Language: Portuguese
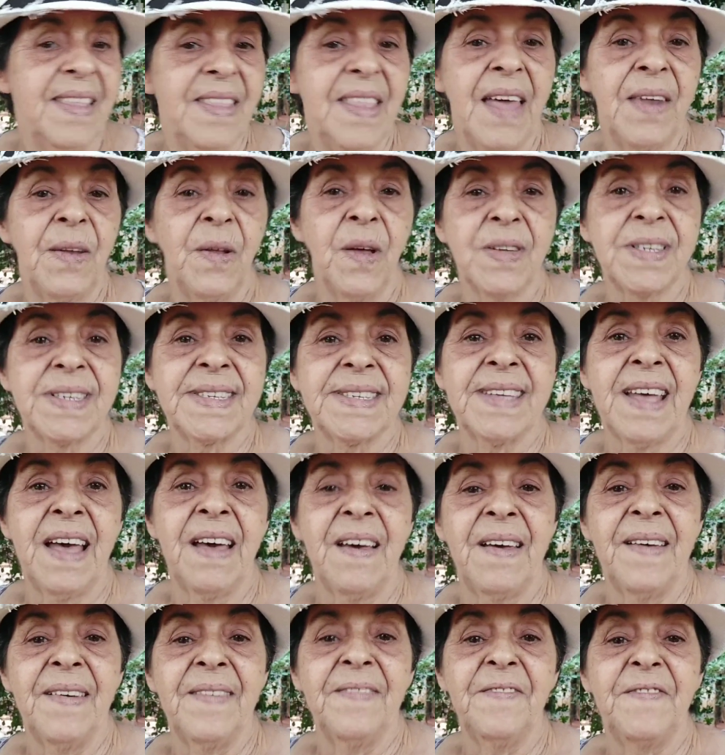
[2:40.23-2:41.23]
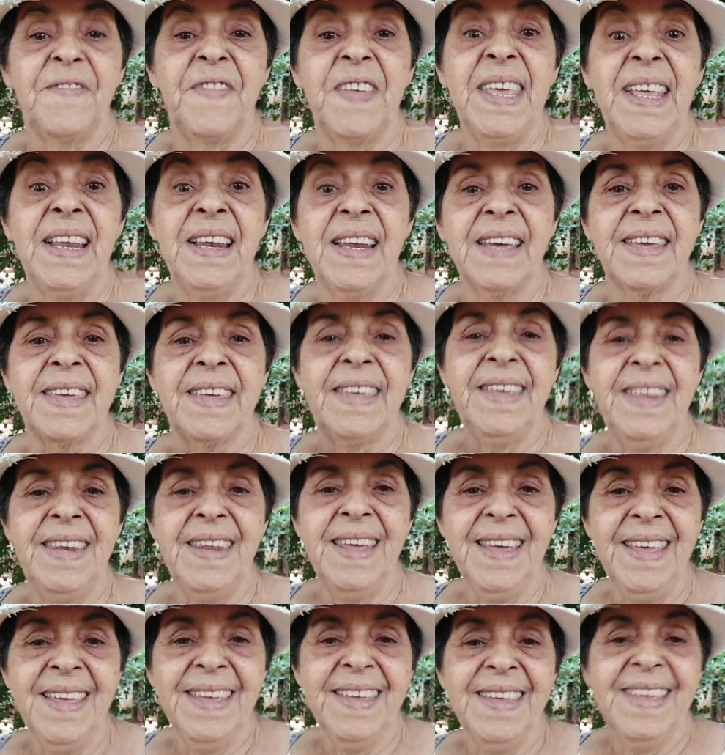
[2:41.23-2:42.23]
da nossa vila aqui,
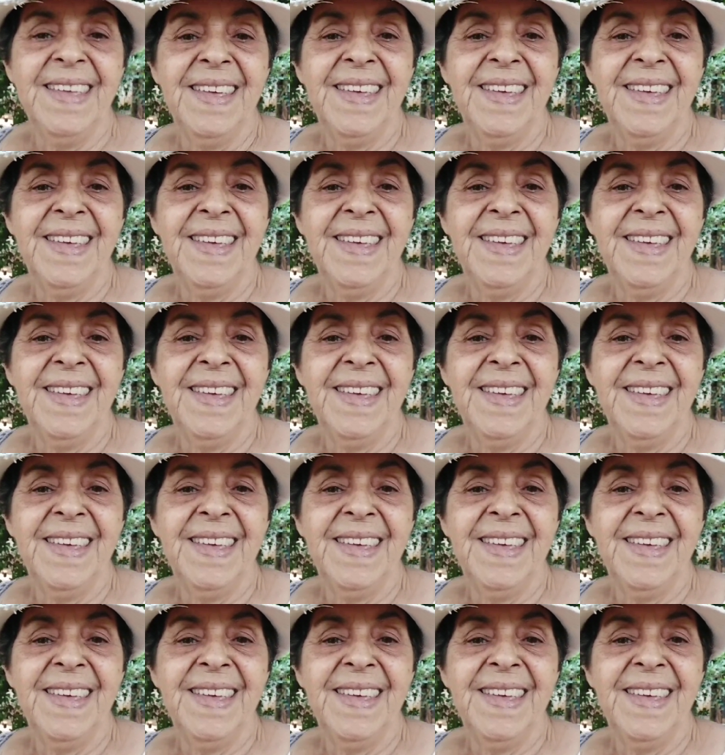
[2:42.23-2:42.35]
né?